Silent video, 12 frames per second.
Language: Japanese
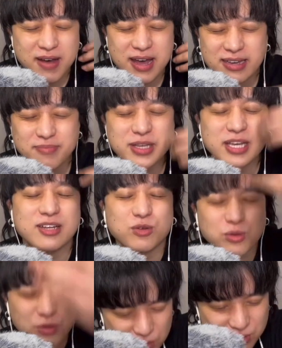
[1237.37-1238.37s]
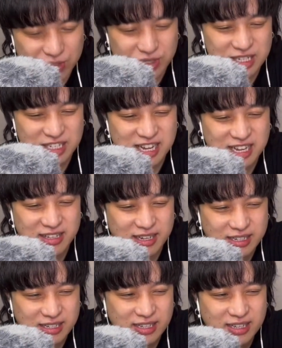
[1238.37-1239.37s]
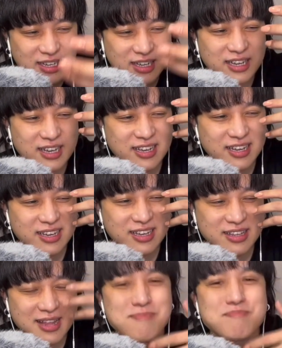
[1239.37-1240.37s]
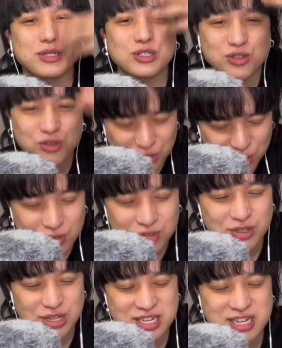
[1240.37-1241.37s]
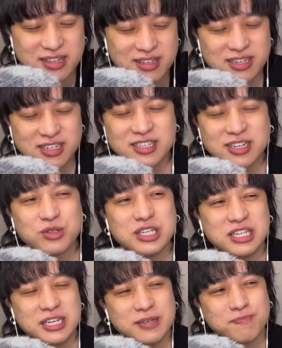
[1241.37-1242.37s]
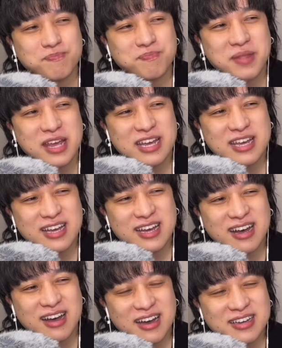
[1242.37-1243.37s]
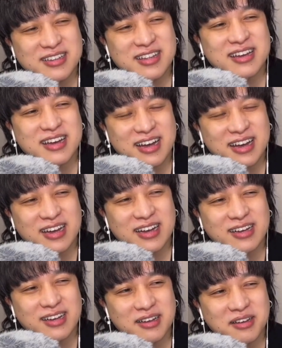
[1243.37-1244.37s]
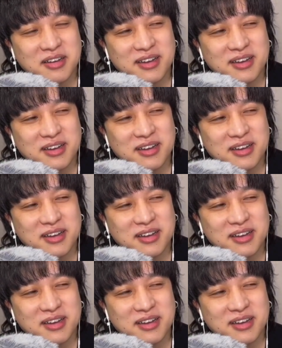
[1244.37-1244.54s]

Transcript: 前髪系のことを好きになったり、えー、単発の人を好きになったりしたときに、相手が、